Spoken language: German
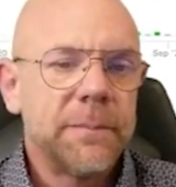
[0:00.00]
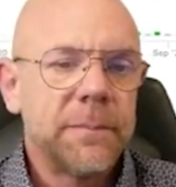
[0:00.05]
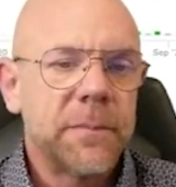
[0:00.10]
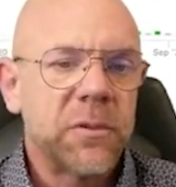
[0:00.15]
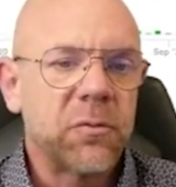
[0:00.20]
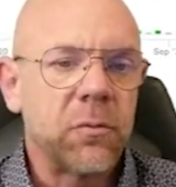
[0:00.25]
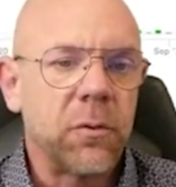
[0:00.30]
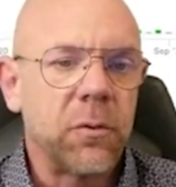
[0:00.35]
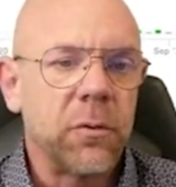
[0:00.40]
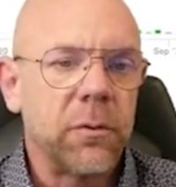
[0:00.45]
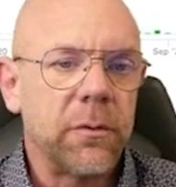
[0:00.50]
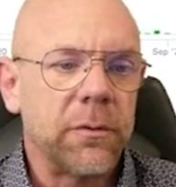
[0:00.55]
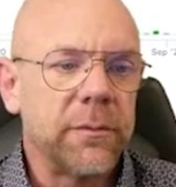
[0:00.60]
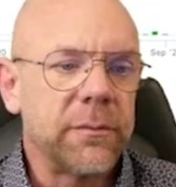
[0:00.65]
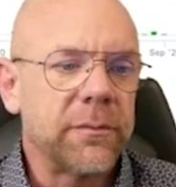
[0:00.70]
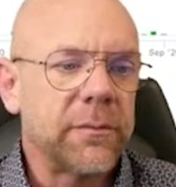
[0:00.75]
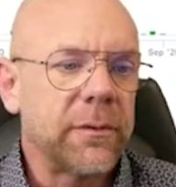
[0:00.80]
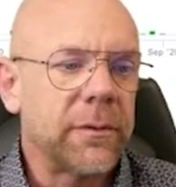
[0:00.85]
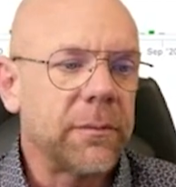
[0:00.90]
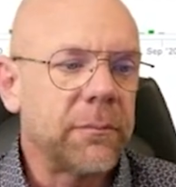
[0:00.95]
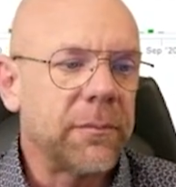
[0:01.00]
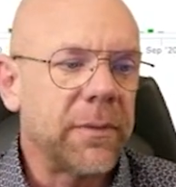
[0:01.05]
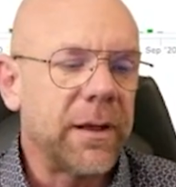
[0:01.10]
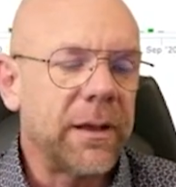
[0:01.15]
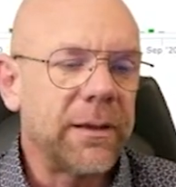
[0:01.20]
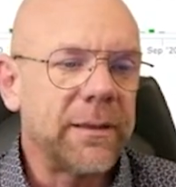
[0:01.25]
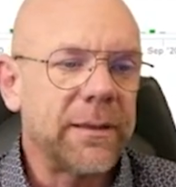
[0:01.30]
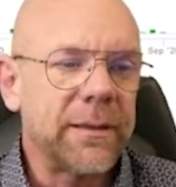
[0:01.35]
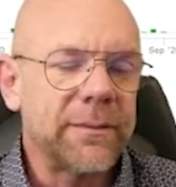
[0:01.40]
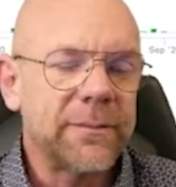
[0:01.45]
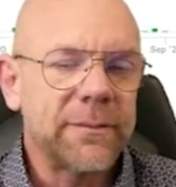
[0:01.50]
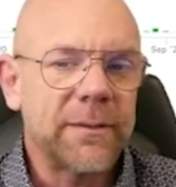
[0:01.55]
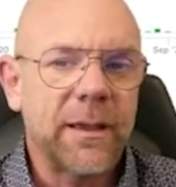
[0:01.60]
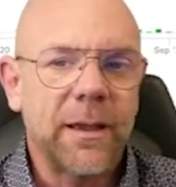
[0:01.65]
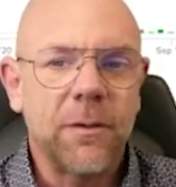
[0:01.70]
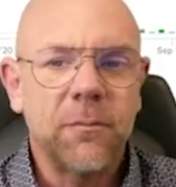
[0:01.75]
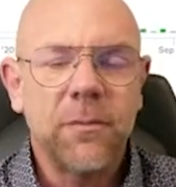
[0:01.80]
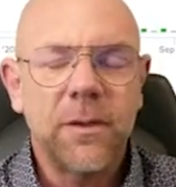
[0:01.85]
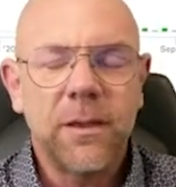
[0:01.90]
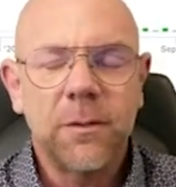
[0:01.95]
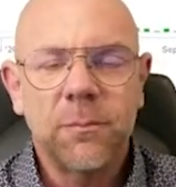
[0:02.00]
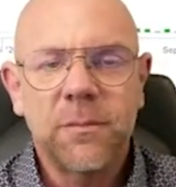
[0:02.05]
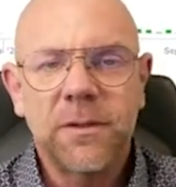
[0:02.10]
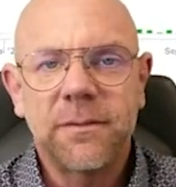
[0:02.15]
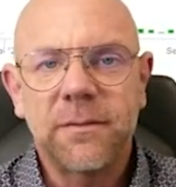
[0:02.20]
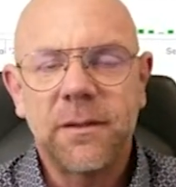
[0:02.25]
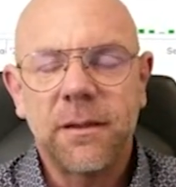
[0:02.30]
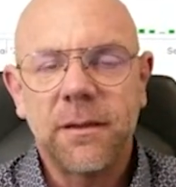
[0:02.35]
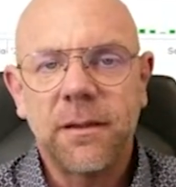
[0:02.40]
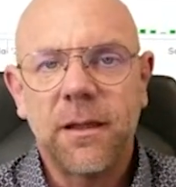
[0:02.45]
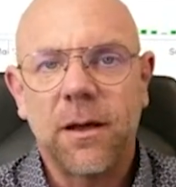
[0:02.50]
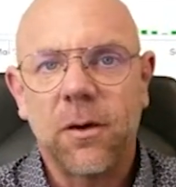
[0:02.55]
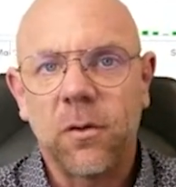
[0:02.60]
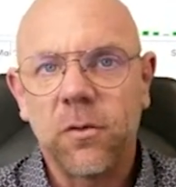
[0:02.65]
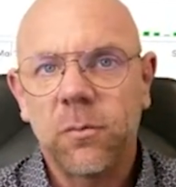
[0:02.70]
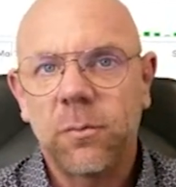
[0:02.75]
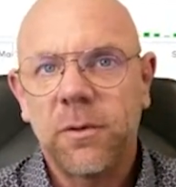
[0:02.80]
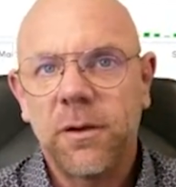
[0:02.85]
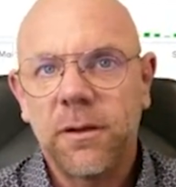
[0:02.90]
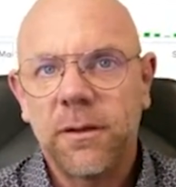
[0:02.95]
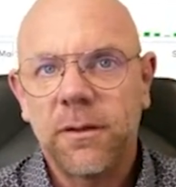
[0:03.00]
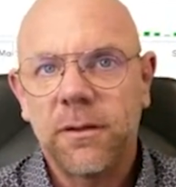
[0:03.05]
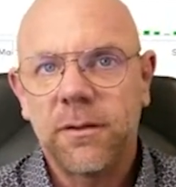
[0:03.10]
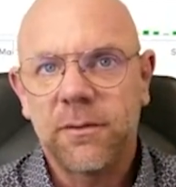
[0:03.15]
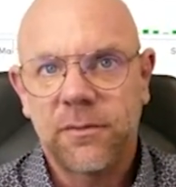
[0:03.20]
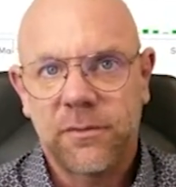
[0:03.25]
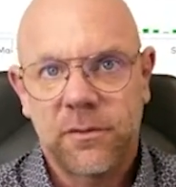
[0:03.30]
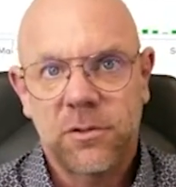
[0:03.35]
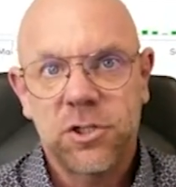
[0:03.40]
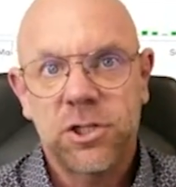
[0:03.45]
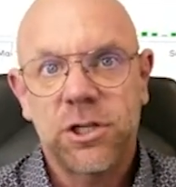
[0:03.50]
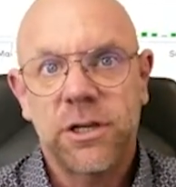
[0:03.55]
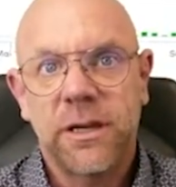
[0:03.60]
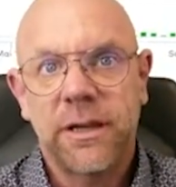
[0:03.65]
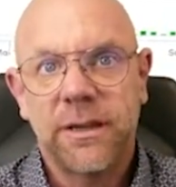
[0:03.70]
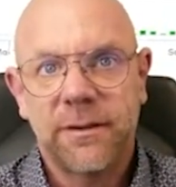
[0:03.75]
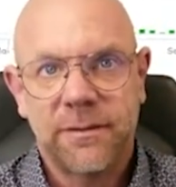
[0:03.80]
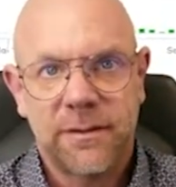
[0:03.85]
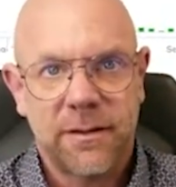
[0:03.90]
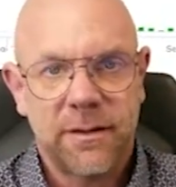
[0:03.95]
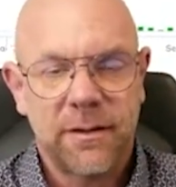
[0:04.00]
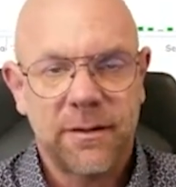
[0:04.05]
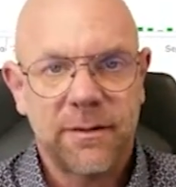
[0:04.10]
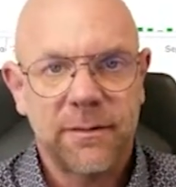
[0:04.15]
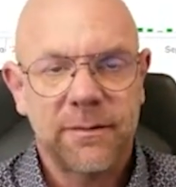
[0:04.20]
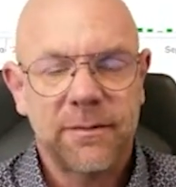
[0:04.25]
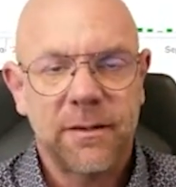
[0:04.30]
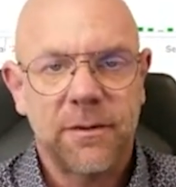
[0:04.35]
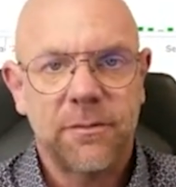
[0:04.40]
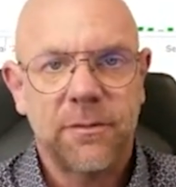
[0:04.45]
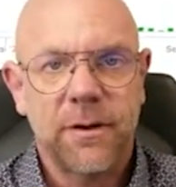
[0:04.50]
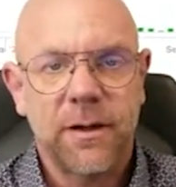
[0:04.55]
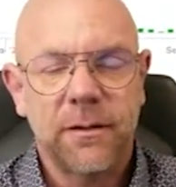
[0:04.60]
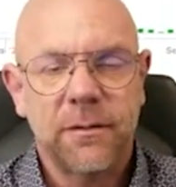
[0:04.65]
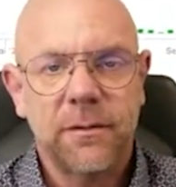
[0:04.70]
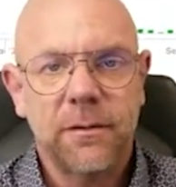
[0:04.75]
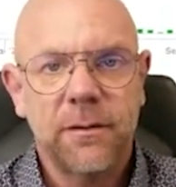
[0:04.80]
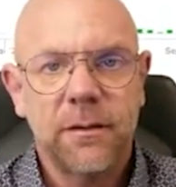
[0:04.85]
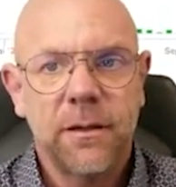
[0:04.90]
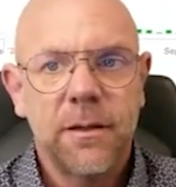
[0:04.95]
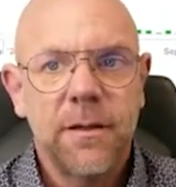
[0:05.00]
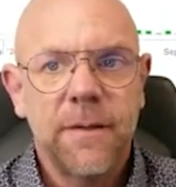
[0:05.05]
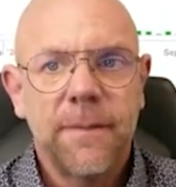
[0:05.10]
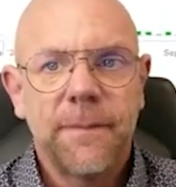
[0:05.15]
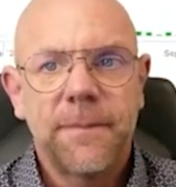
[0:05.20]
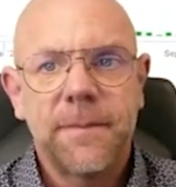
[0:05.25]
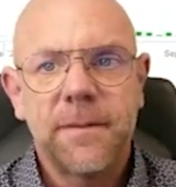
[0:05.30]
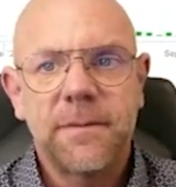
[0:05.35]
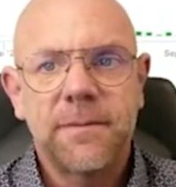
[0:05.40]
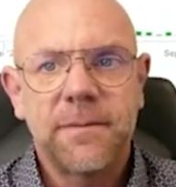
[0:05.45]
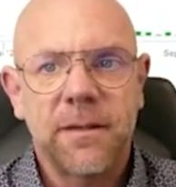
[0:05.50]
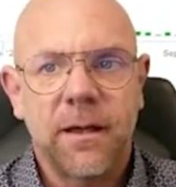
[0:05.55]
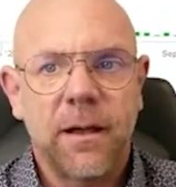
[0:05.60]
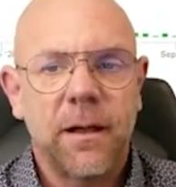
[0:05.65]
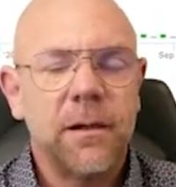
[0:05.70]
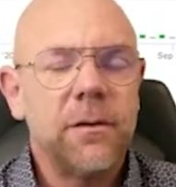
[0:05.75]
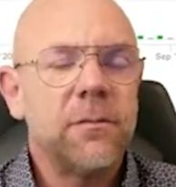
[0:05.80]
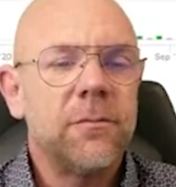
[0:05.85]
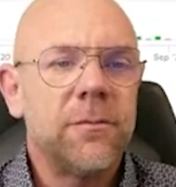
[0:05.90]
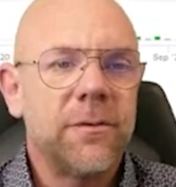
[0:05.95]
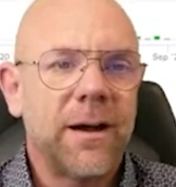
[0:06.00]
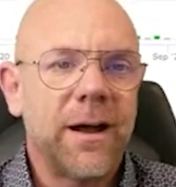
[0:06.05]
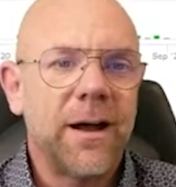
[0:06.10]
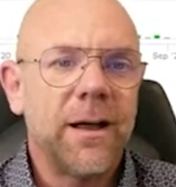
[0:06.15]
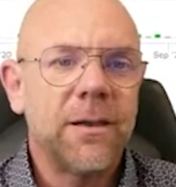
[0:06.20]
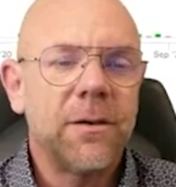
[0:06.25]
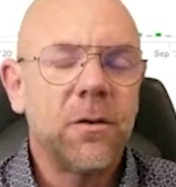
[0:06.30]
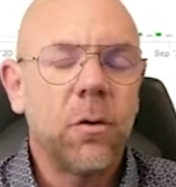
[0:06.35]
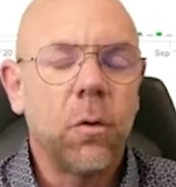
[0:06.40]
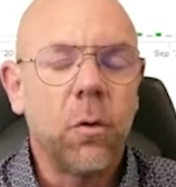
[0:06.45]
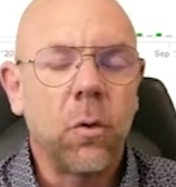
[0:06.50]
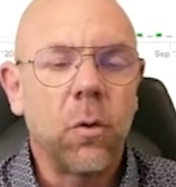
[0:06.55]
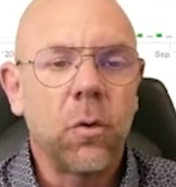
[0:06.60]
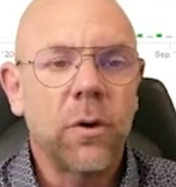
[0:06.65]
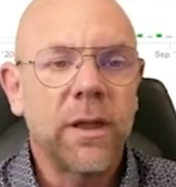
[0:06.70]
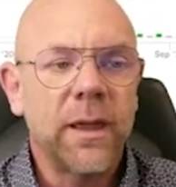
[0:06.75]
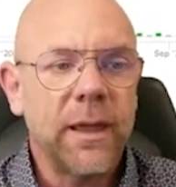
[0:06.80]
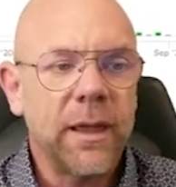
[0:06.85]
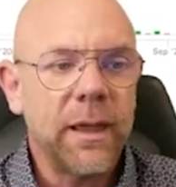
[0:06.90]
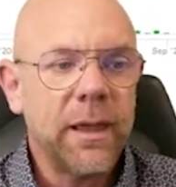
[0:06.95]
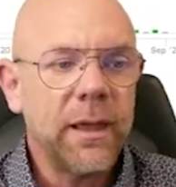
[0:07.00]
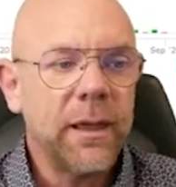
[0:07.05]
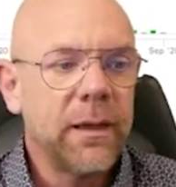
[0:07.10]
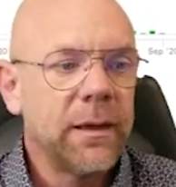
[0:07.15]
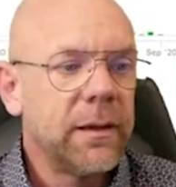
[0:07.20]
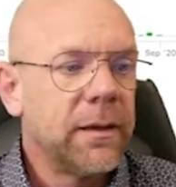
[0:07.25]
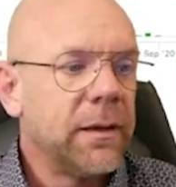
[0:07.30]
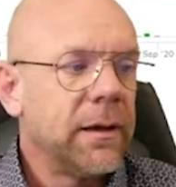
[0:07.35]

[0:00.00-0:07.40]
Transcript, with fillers: So, und ähm, jetzt haben wir eben gesehen, der Ausblick ist schlechter als erwartet. Die Zahlen waren okay.